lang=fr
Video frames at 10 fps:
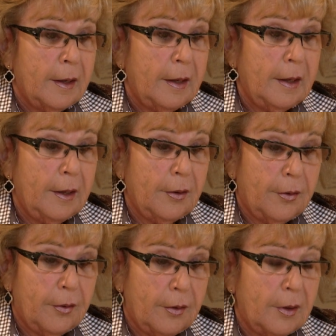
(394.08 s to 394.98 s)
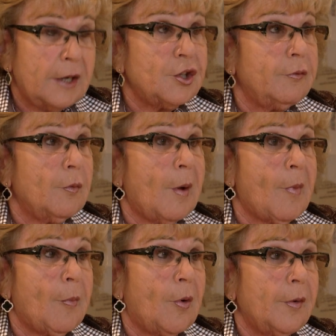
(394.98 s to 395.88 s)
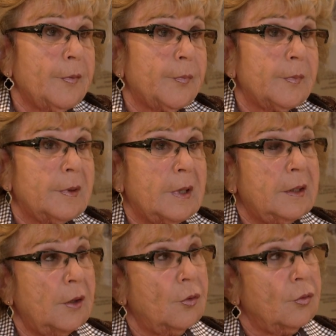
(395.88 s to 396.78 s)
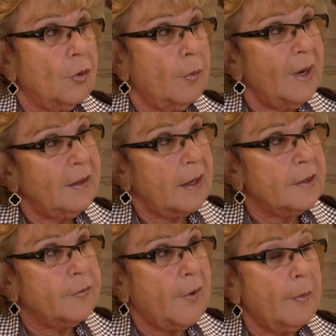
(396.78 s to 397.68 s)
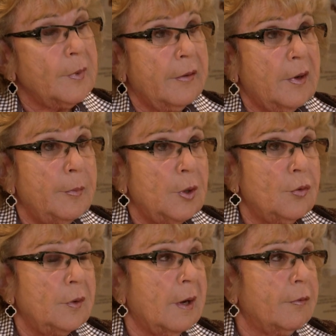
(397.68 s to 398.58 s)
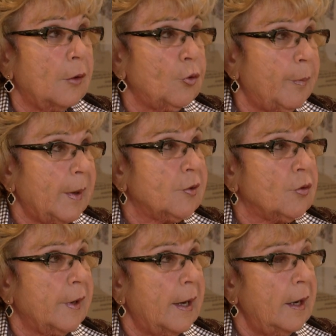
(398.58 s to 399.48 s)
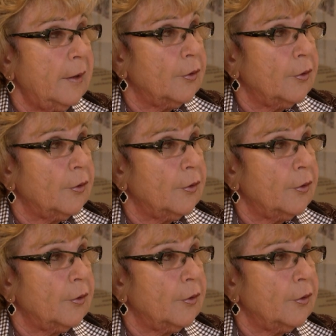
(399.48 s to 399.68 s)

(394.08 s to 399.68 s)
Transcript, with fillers: Et euh, là, j'ai vu ma maman, qui était une maîtresse femme, qui avait l'habitude d'avoir du personnel